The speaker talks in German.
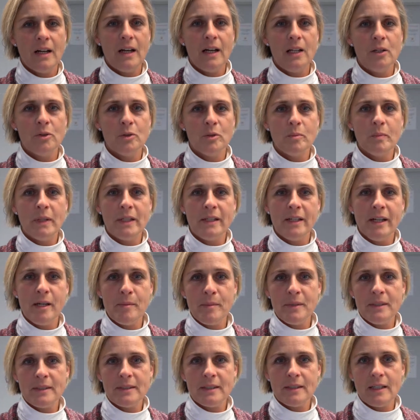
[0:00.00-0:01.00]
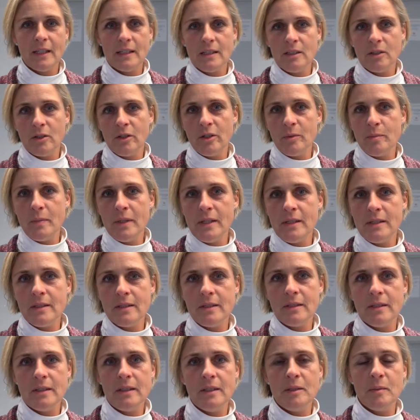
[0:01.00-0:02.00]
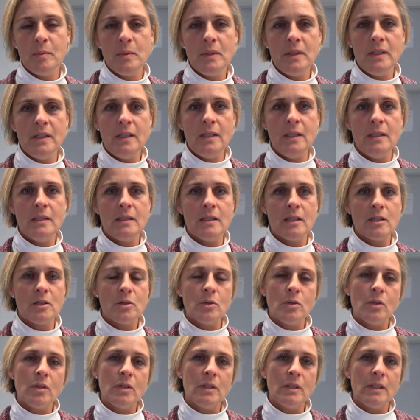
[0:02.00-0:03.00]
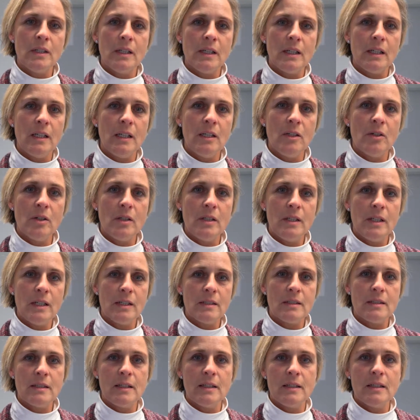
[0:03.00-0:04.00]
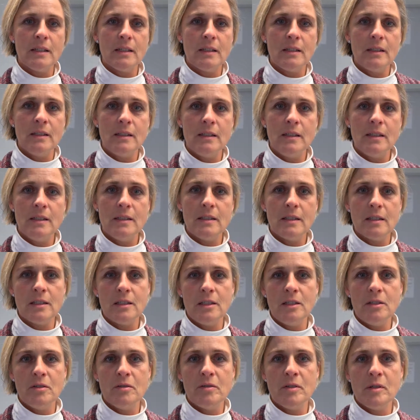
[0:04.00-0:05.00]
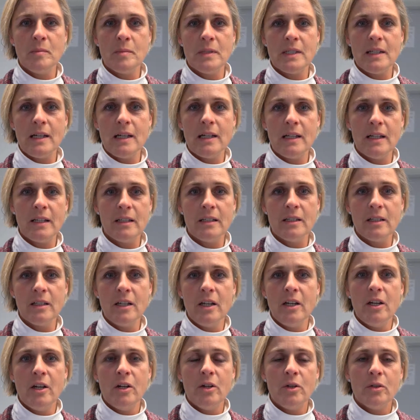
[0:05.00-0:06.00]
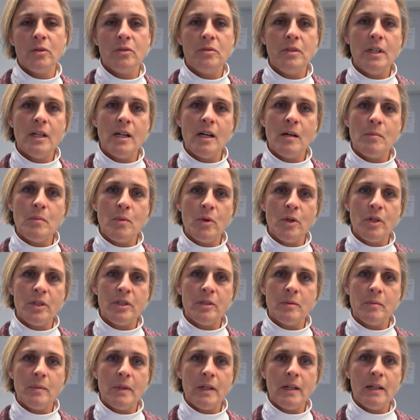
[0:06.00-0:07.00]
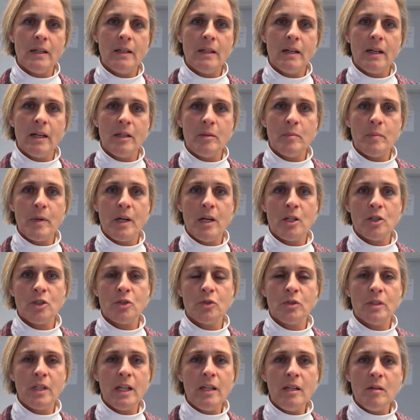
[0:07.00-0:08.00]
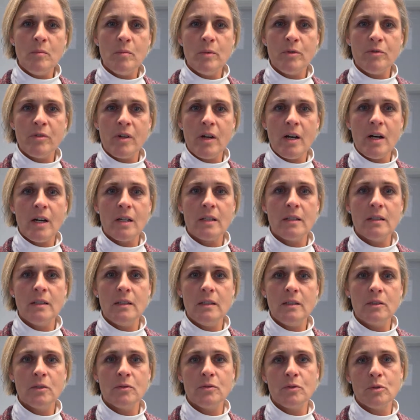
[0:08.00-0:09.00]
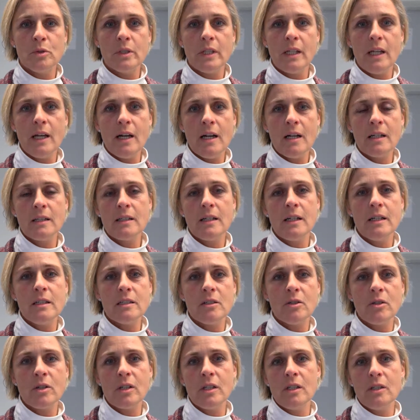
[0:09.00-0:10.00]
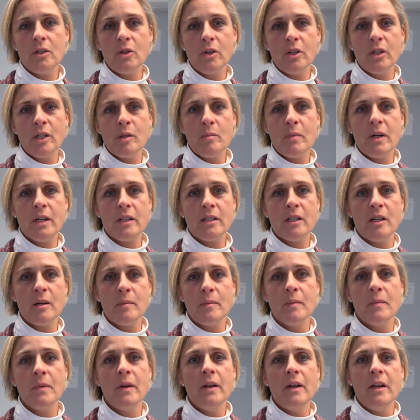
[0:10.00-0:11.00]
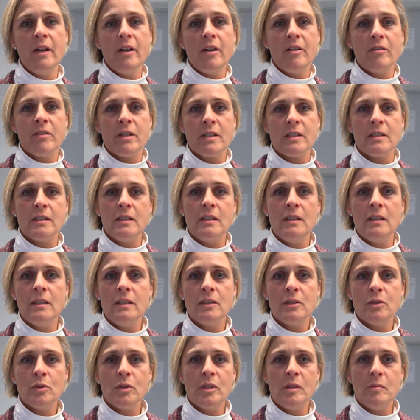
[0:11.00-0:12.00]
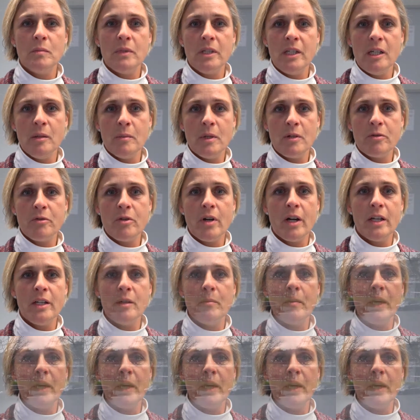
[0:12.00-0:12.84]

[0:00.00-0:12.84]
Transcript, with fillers: Hallo, mein Name ist Katja Olpans. Ich bin die Initiatorin der G9 Jetzt Elterninitiative im Saarland und wir haben heute mal ein paar Studenten befragt, die sowohl G8 als auch G9 gemacht haben, was sie zu dem Thema für eine